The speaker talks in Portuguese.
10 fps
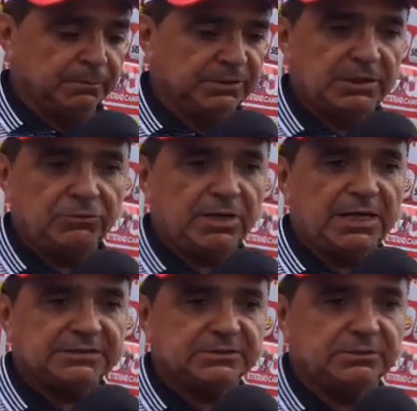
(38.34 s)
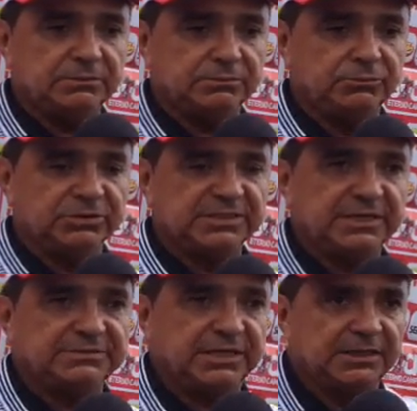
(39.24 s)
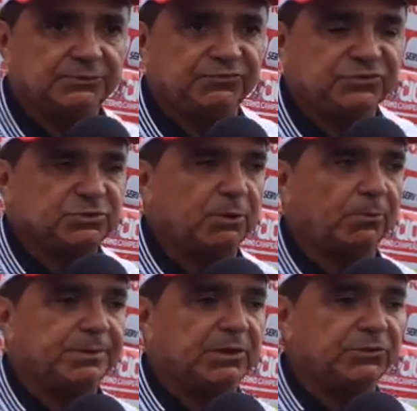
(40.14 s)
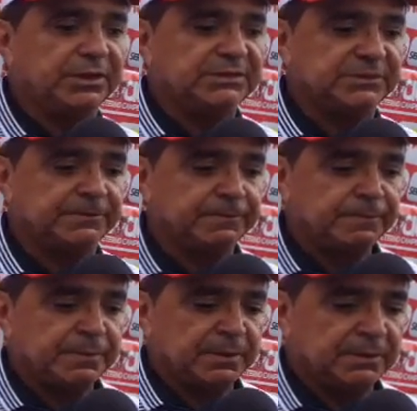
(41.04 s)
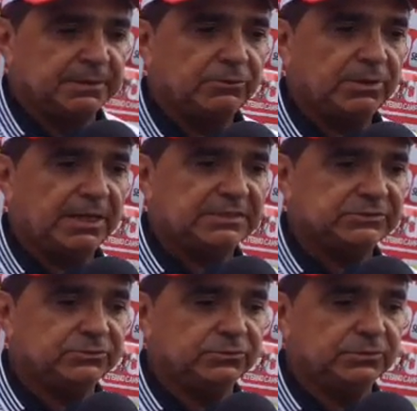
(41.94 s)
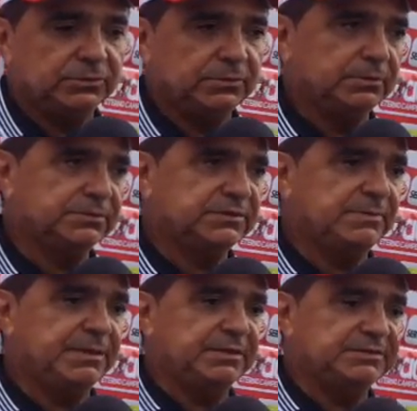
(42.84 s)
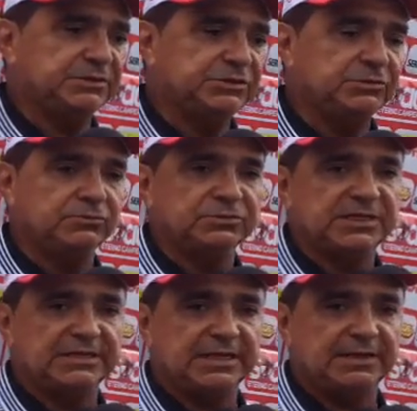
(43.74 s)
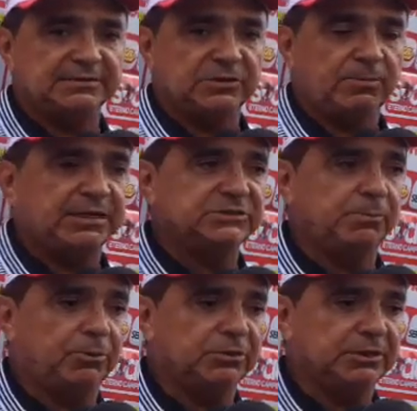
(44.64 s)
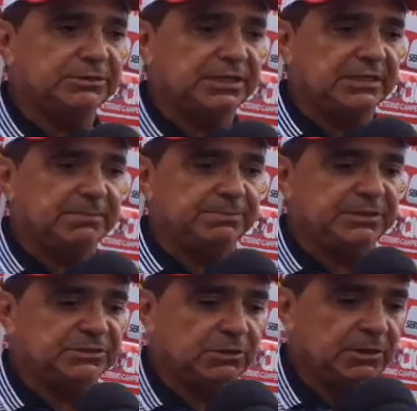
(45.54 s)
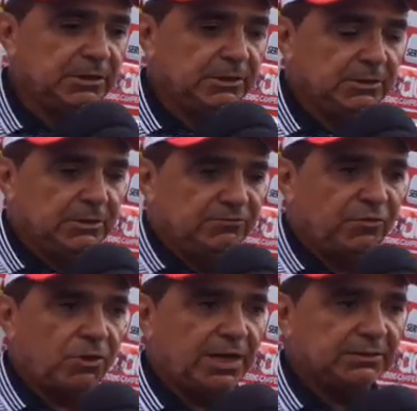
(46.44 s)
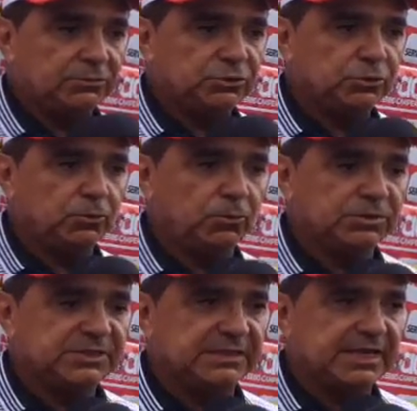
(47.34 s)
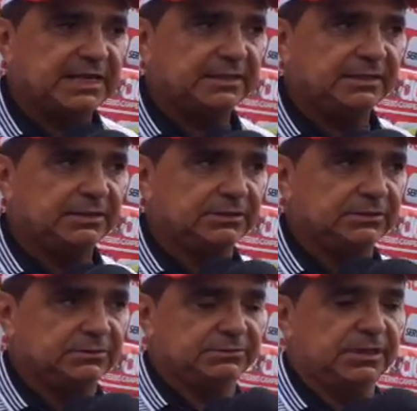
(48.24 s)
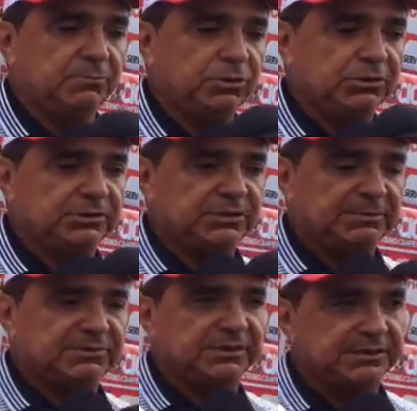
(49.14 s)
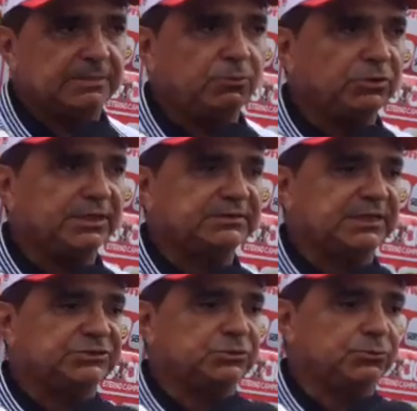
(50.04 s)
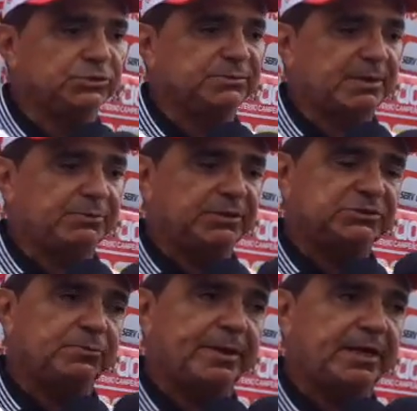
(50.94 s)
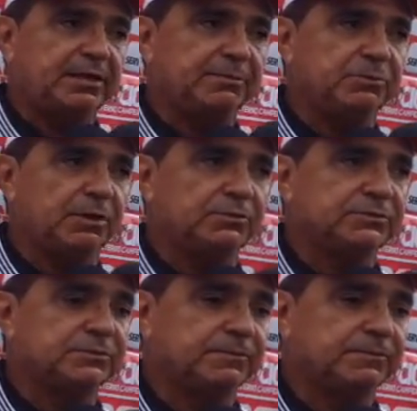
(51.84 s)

Então clássico, duas grandes equipes de futebol piauiense. Então clássico sempre é decidido nos detalhes. Né? O mais importante é que a equipe esteja focada no jogo, concentrada e, ter muito, e temos que ter muitas atitudes para poder superar a equipe do Altos.